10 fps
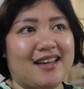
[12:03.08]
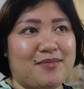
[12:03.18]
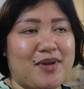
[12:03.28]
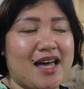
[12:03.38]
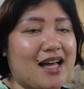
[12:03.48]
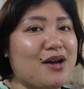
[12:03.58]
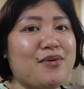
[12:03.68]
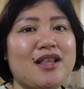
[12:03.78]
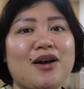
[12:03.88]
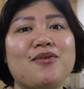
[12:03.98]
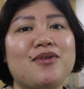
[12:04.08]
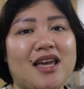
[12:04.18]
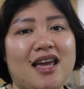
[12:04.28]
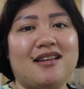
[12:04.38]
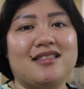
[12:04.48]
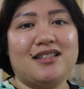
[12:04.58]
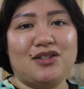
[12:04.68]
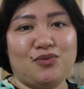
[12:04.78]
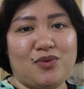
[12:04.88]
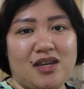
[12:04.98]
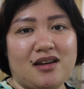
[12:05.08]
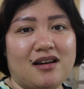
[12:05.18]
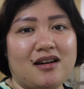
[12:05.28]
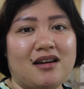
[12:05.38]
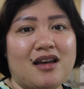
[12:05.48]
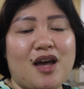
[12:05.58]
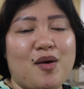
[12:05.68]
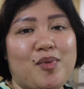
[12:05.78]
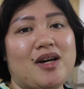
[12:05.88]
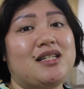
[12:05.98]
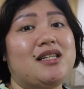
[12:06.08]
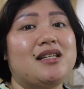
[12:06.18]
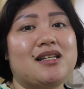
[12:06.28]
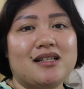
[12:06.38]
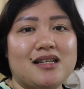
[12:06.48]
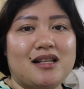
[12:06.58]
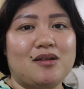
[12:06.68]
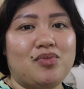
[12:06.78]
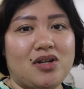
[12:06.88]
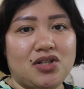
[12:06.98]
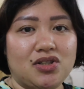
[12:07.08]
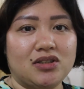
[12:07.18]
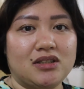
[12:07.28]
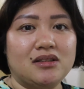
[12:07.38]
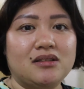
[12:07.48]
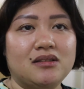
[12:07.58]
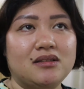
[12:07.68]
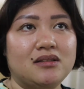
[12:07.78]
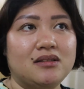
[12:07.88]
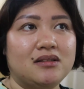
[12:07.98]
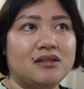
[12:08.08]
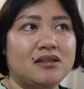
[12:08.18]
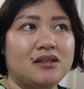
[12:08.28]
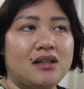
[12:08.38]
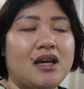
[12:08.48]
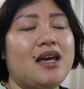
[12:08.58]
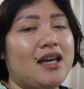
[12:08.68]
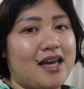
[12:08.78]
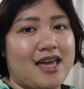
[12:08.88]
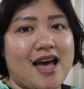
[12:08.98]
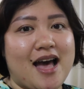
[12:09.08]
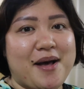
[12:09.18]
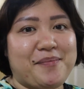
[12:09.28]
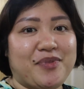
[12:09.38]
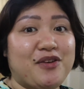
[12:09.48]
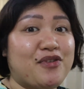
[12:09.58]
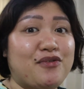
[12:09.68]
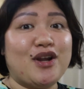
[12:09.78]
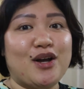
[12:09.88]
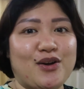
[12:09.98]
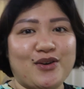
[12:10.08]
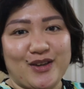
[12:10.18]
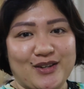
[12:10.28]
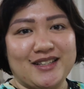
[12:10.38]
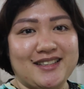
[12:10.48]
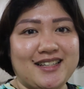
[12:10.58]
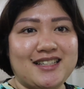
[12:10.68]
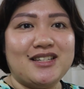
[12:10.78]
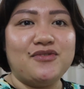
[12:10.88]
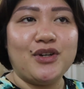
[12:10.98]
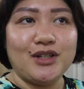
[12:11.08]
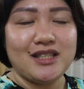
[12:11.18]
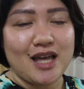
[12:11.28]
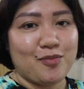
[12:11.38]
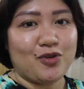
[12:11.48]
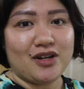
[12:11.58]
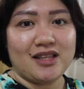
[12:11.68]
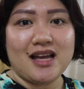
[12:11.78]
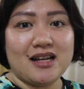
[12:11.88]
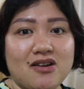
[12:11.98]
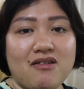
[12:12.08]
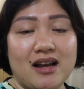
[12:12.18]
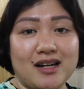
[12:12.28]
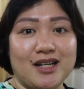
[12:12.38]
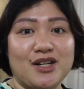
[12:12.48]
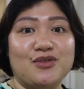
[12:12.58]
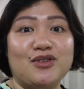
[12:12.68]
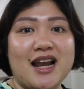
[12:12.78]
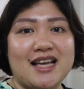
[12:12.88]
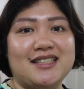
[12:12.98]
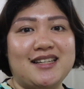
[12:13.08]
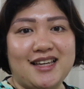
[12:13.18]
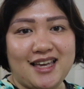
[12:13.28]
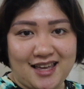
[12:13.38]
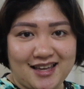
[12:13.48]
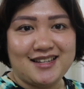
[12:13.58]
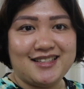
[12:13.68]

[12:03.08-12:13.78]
May gagawin akong cake this week para sa isang celebration. Kaya, i-vlog ko yun. Kasi first time ko rin gagawa ng ganong klaseng cake.